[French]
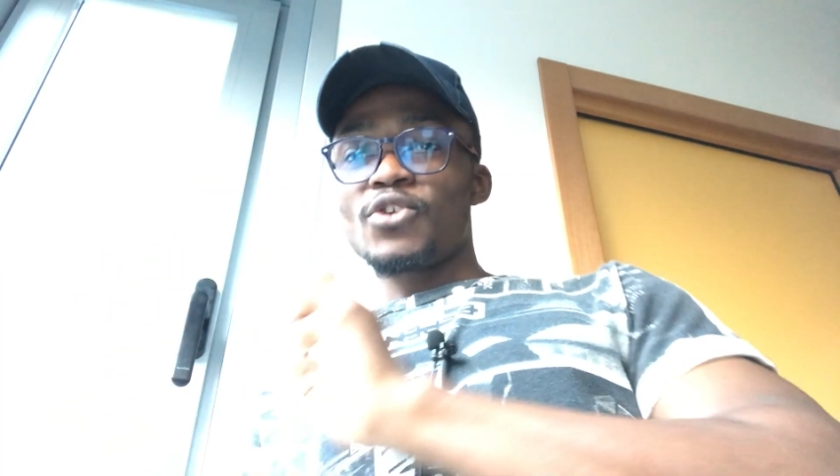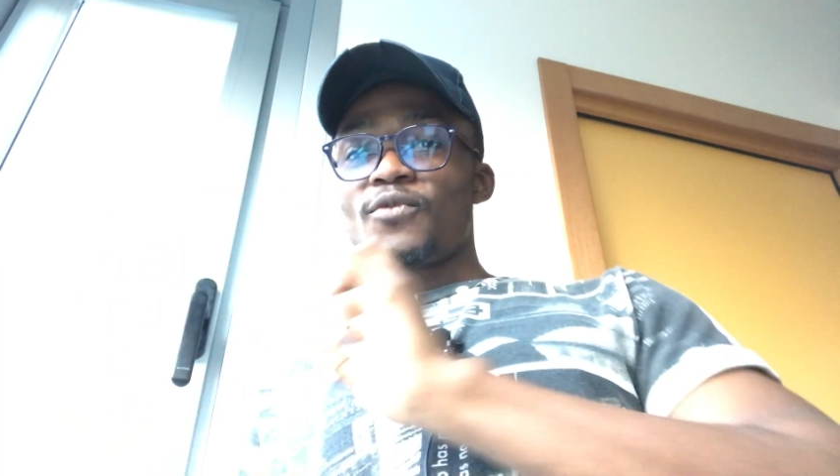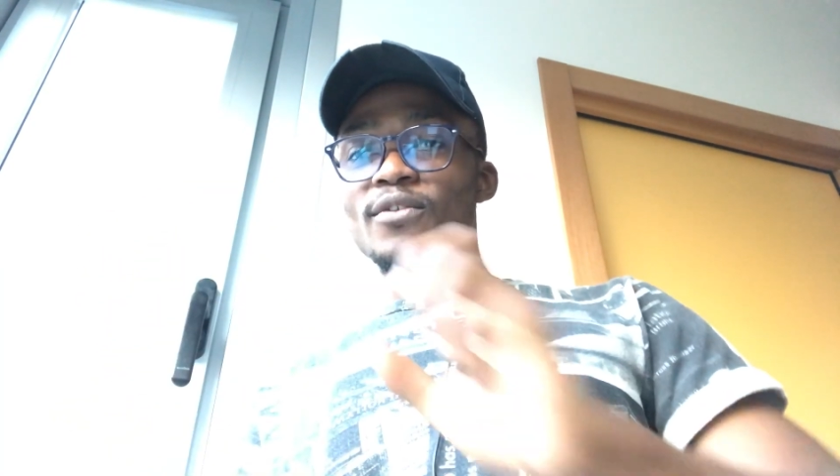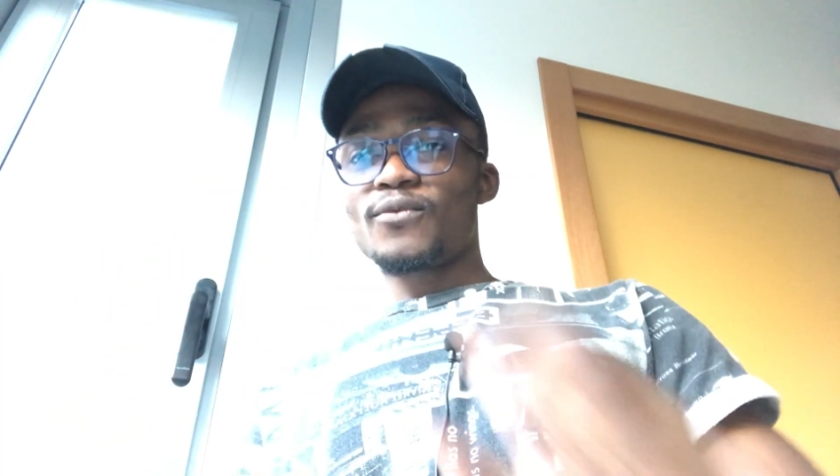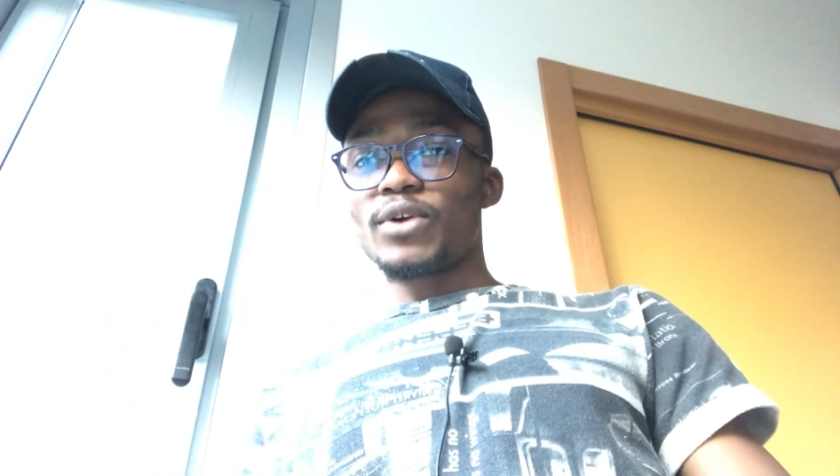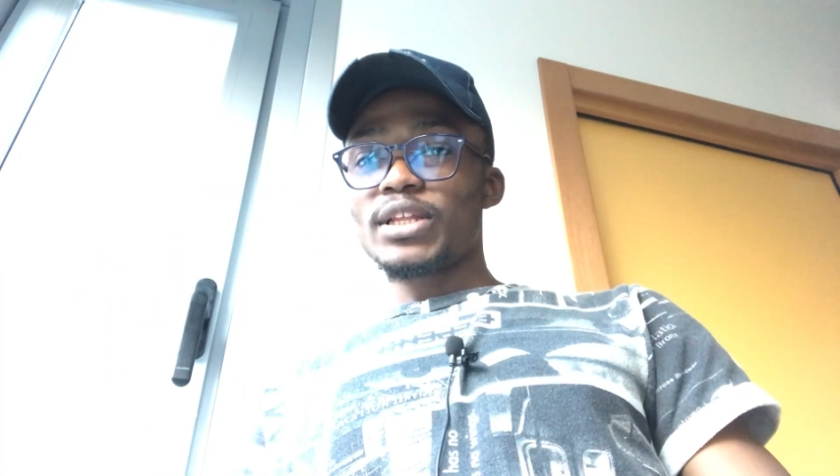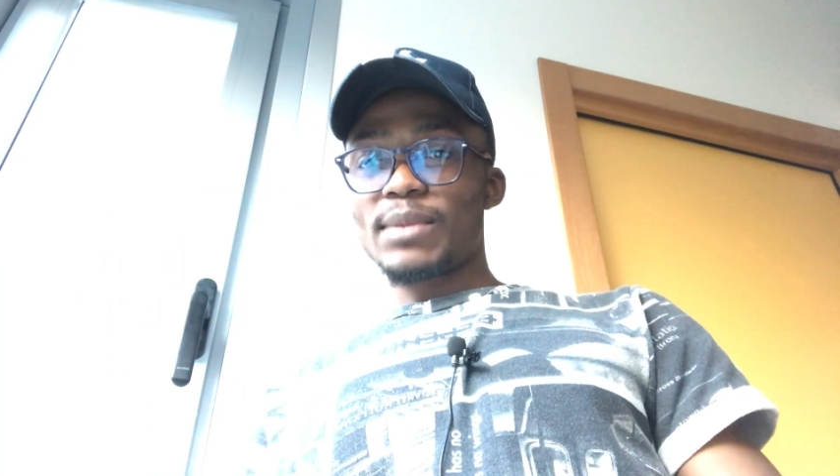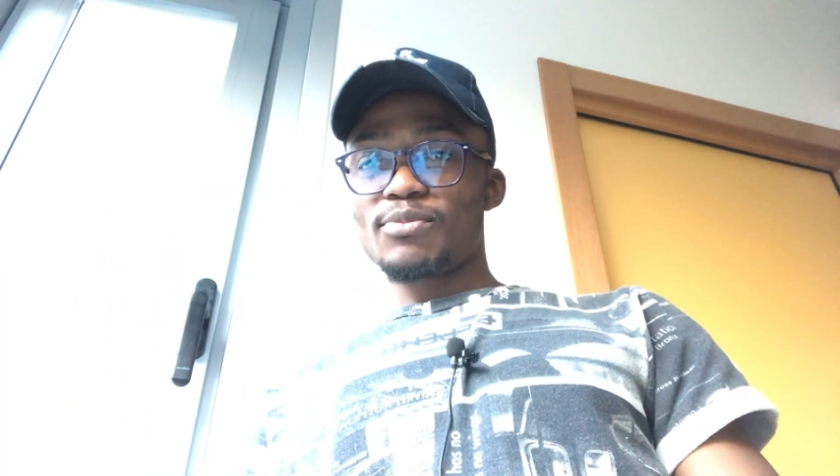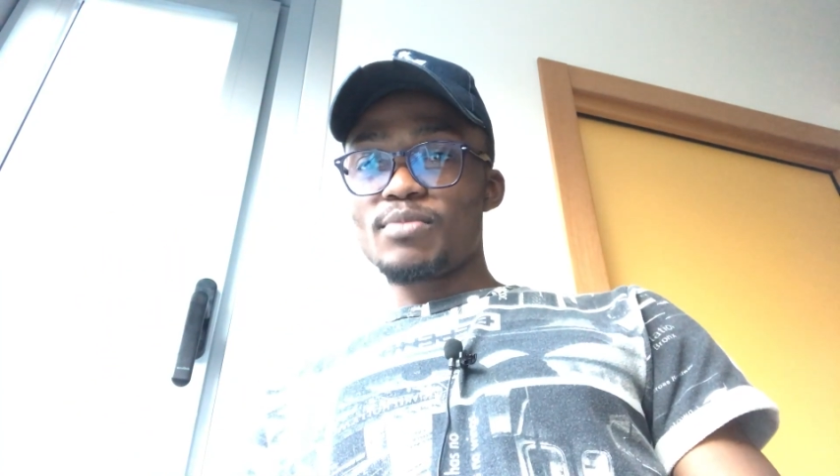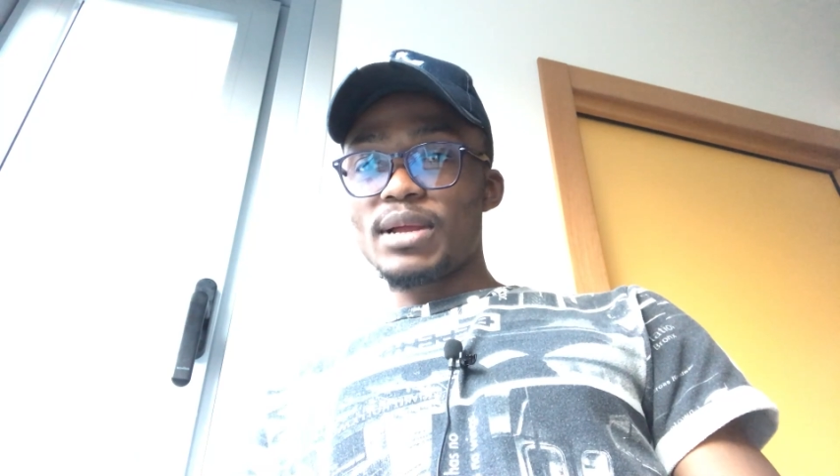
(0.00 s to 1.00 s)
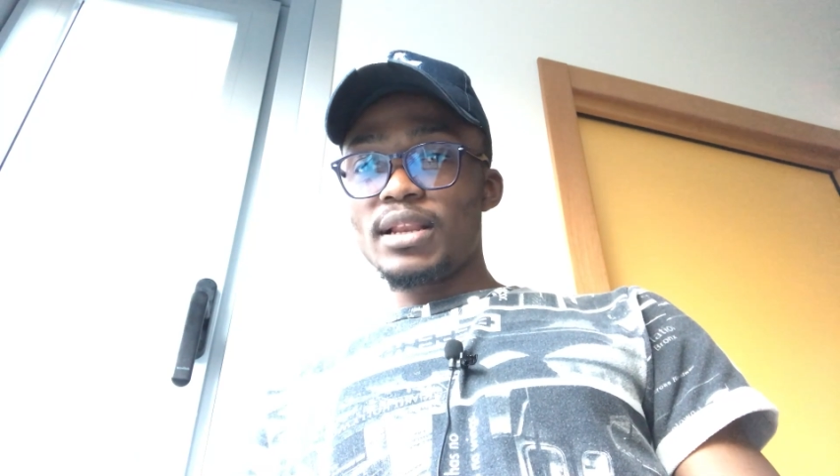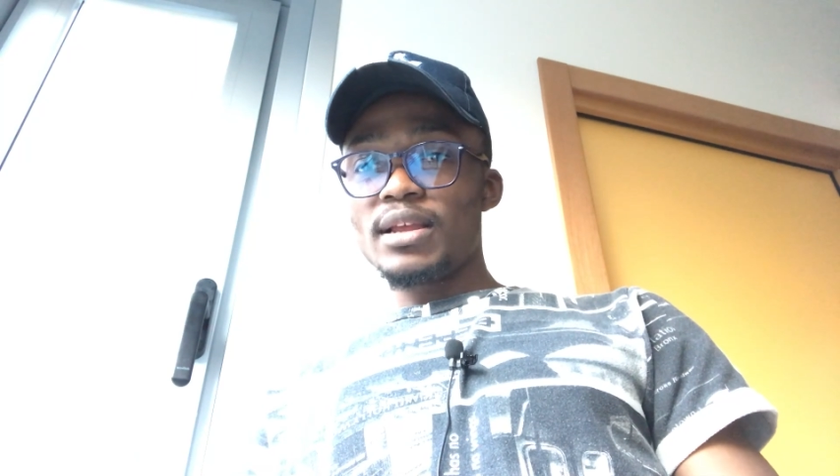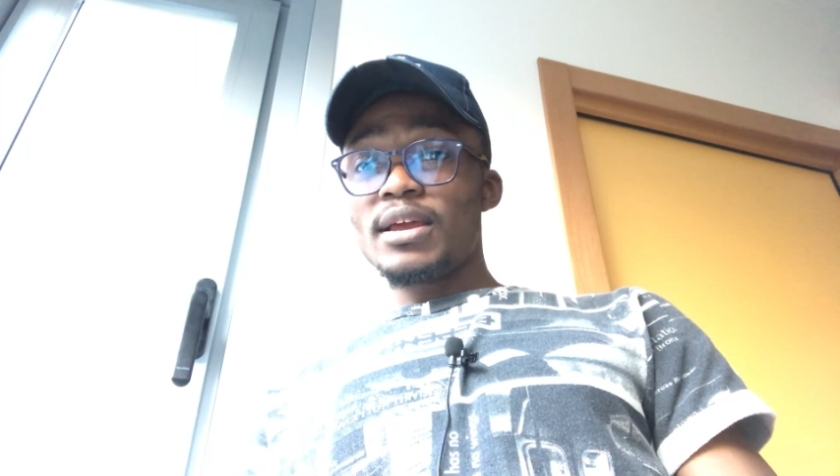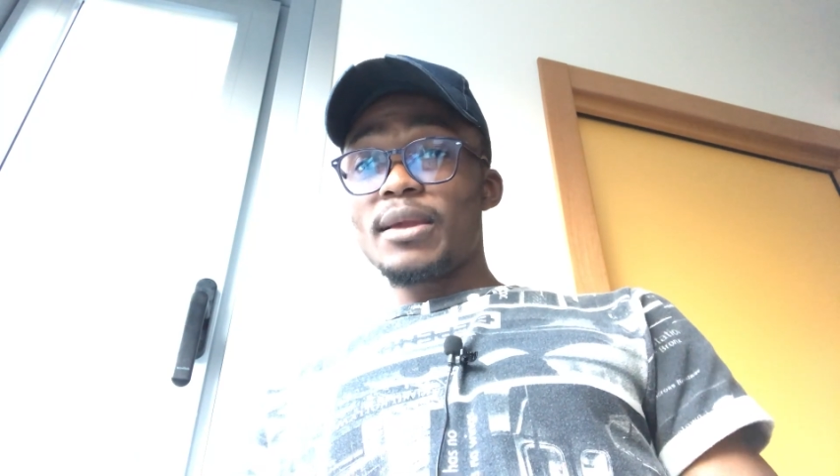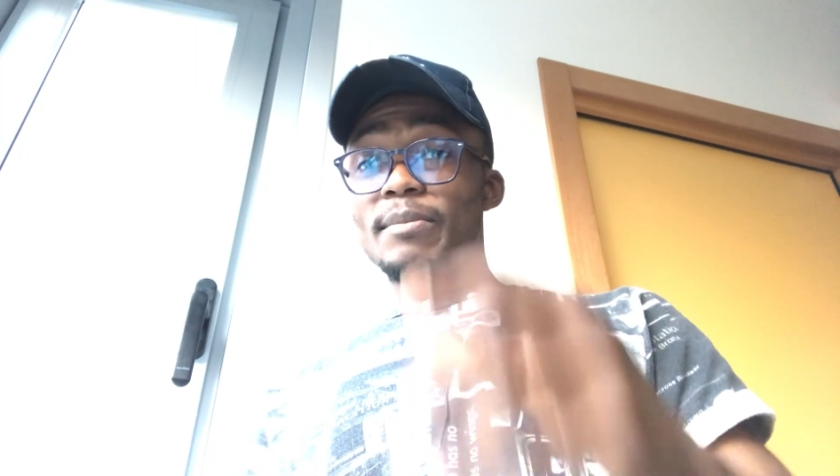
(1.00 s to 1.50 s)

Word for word: et on va envoyer dans la poubelle.